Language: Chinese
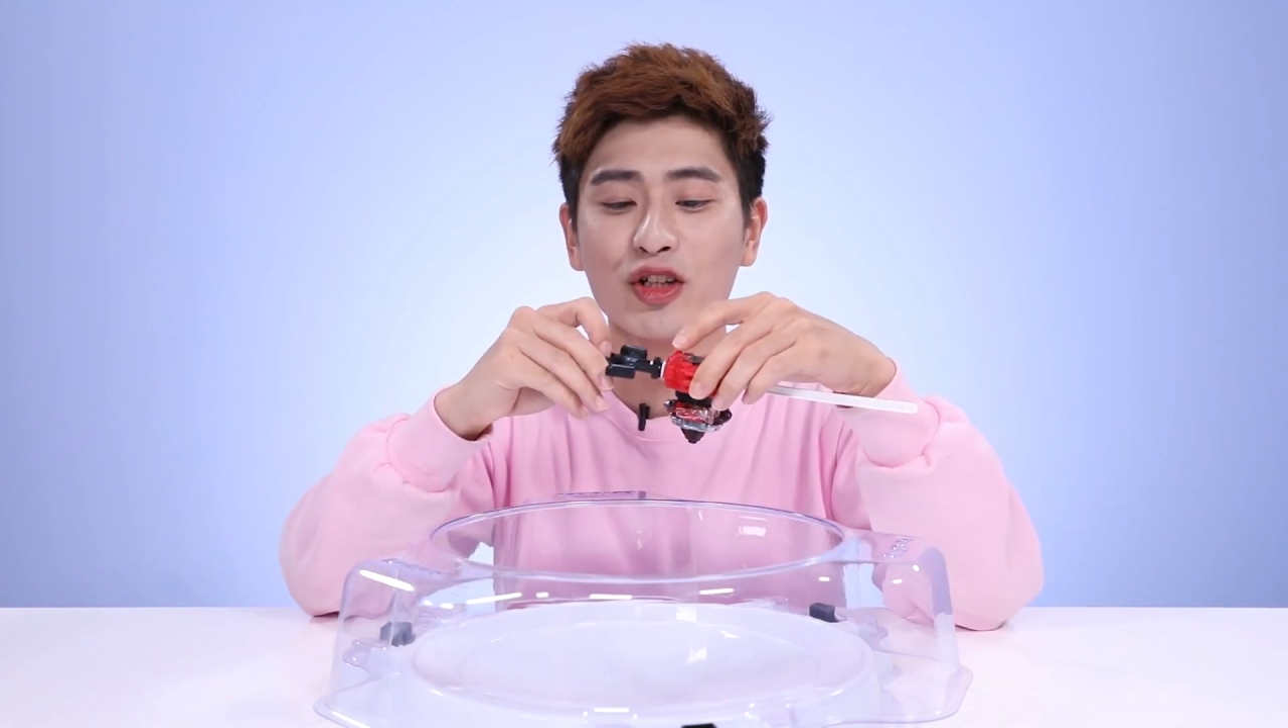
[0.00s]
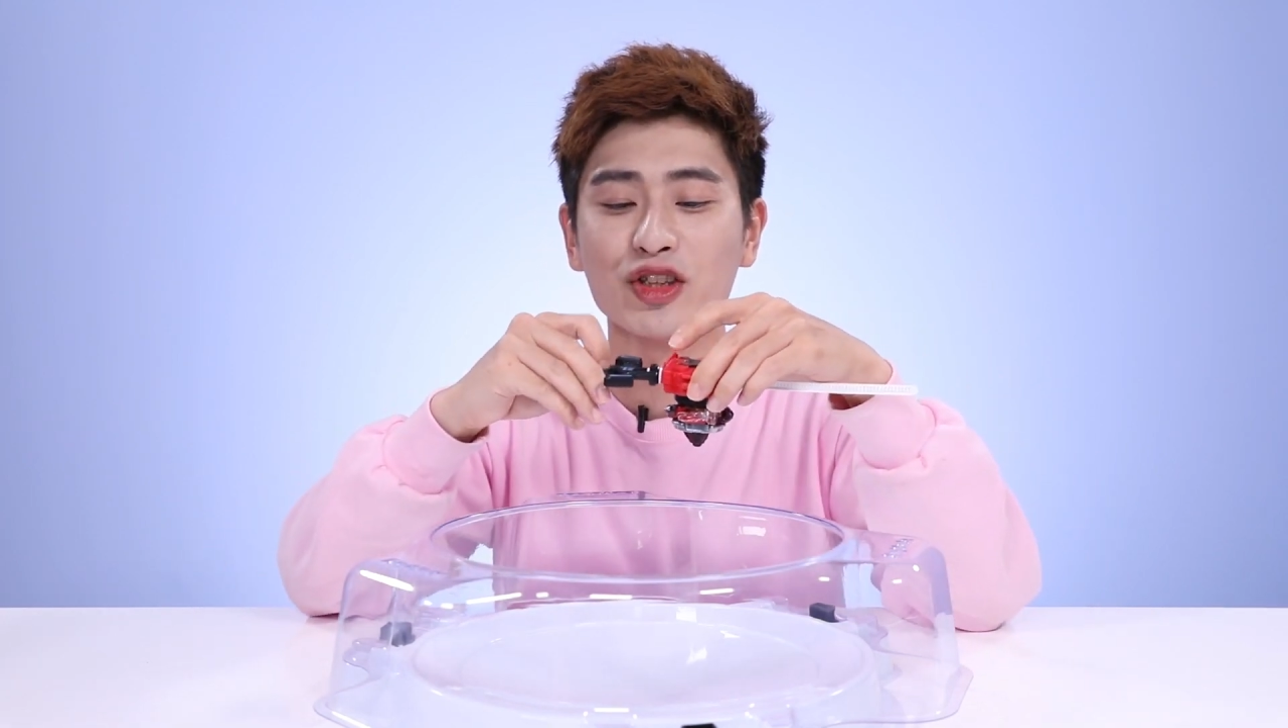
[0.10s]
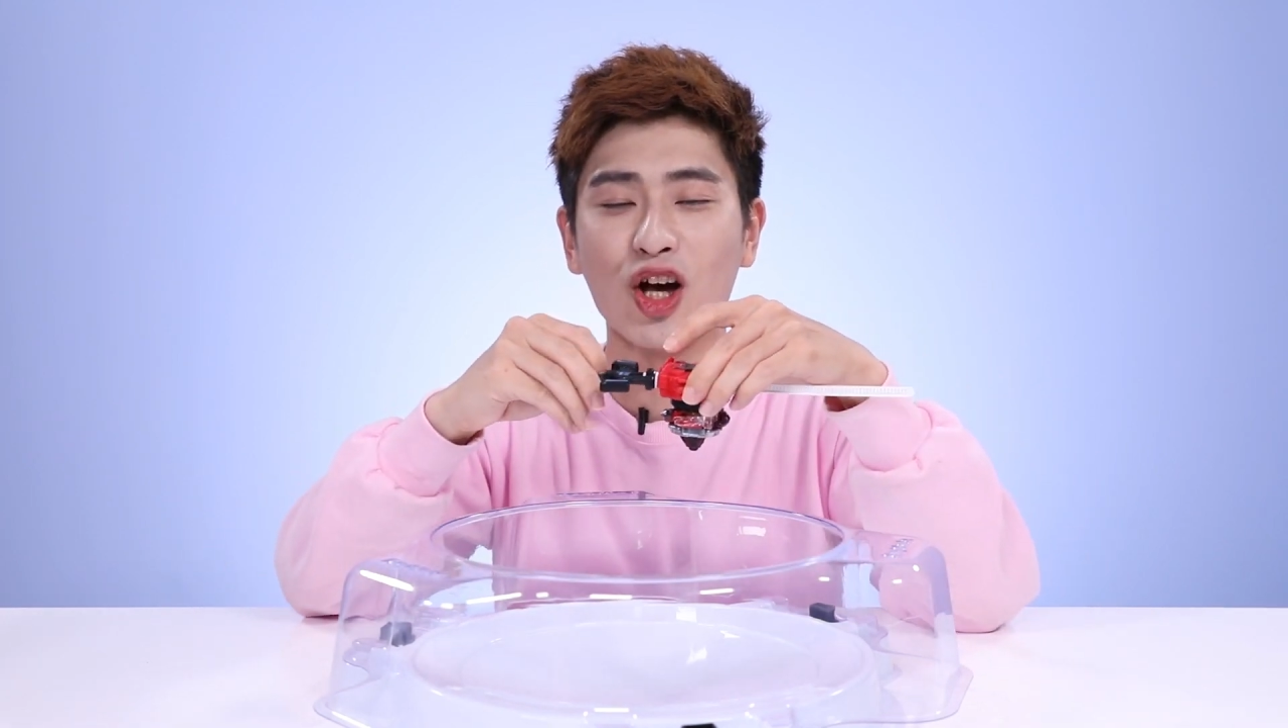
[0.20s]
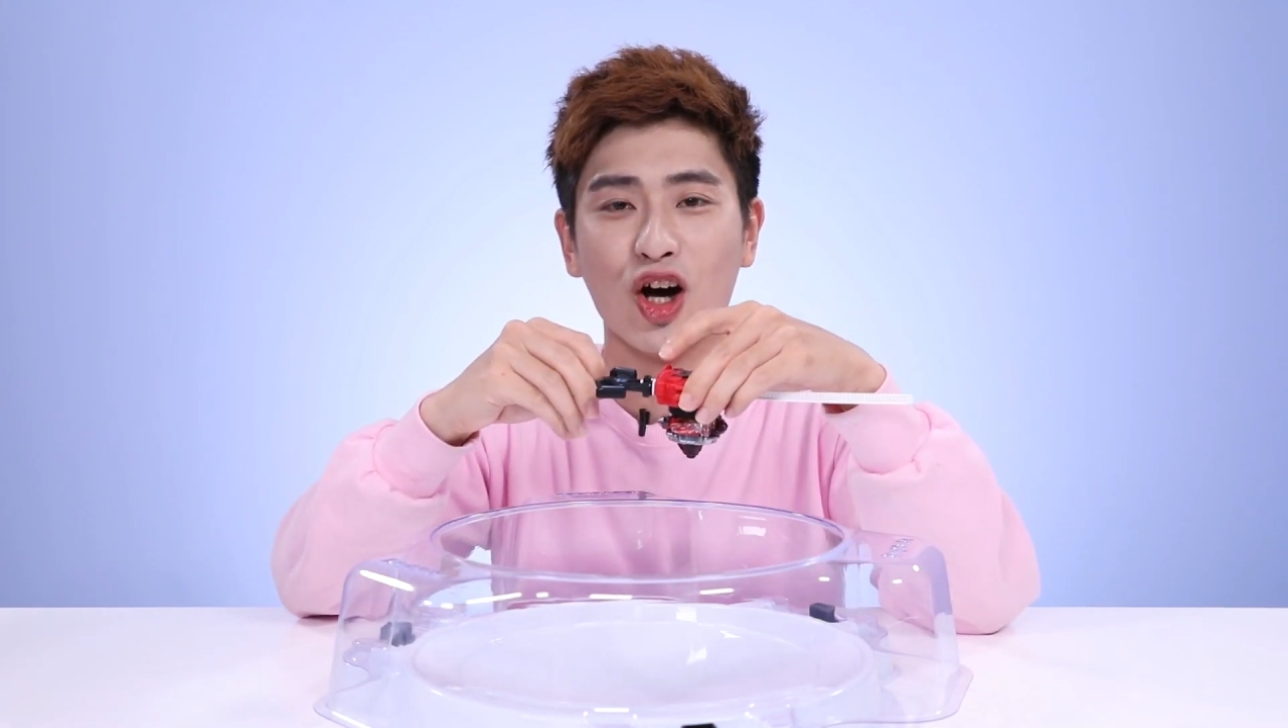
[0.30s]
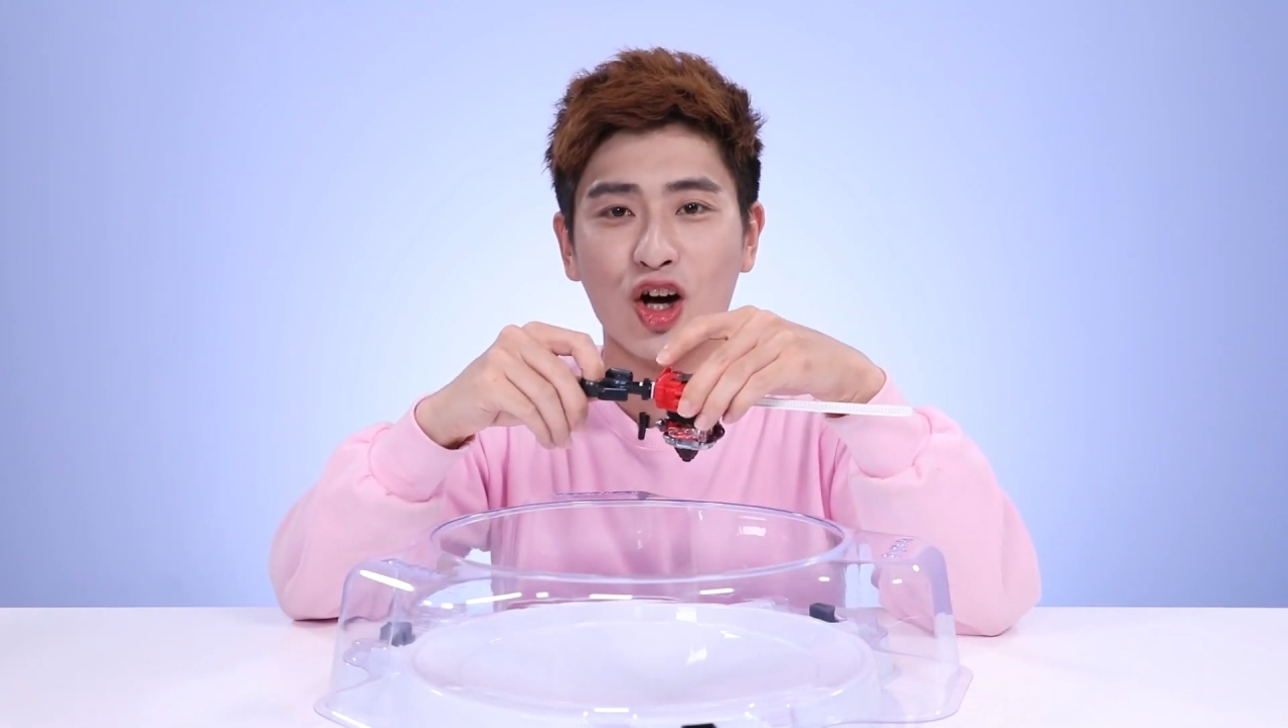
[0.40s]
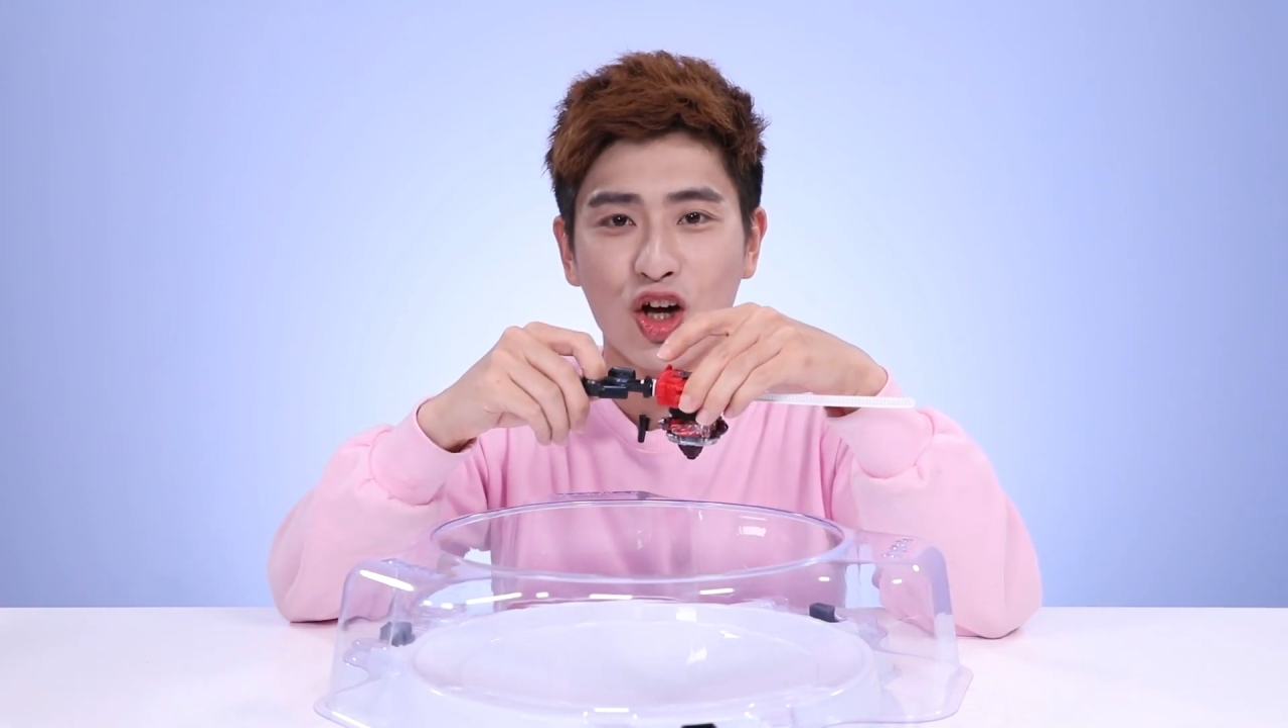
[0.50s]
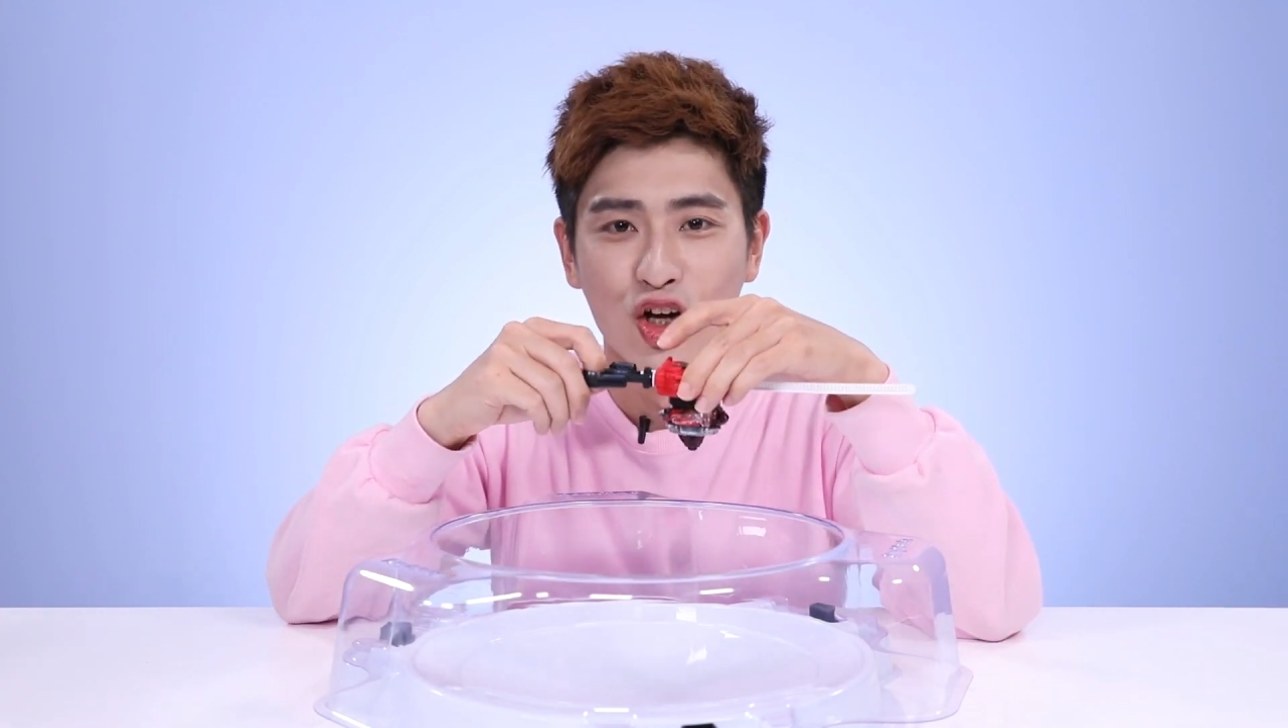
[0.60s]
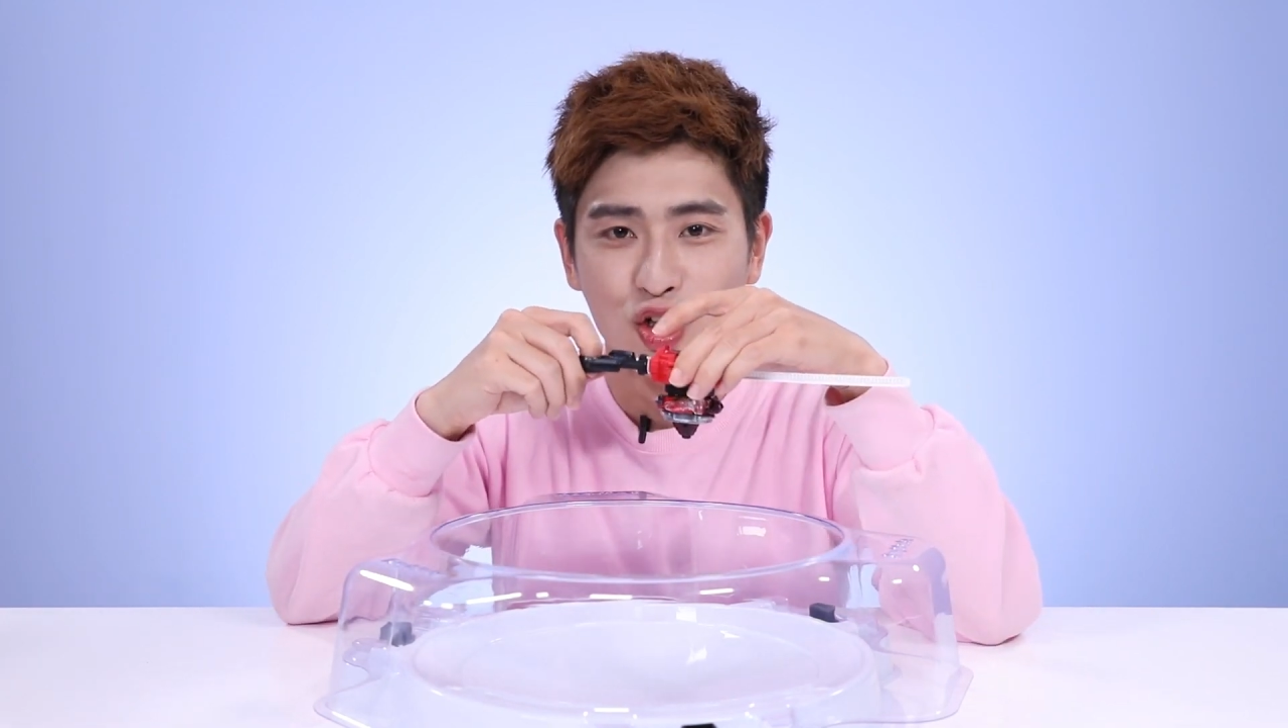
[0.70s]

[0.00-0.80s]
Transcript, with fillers: 先用